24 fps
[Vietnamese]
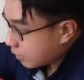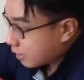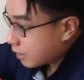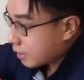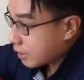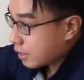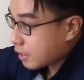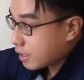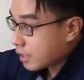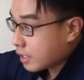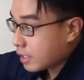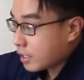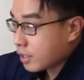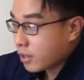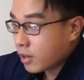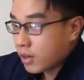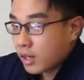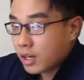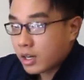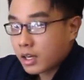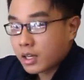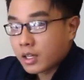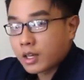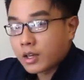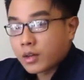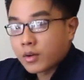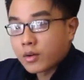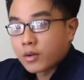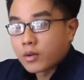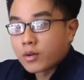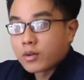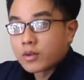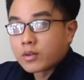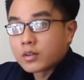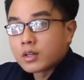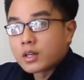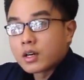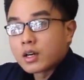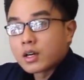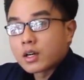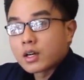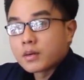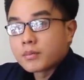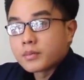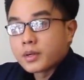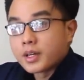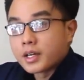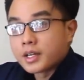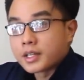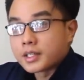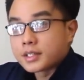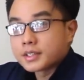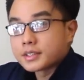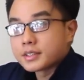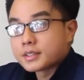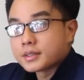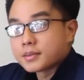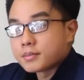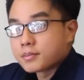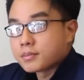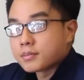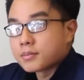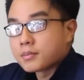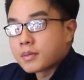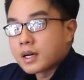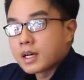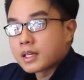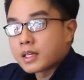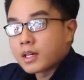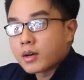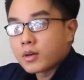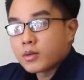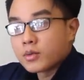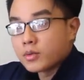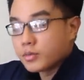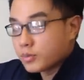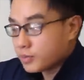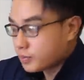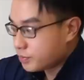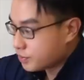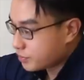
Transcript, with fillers: Đấy, thường hay nói là dây nguồn à, cơm điện ba chấu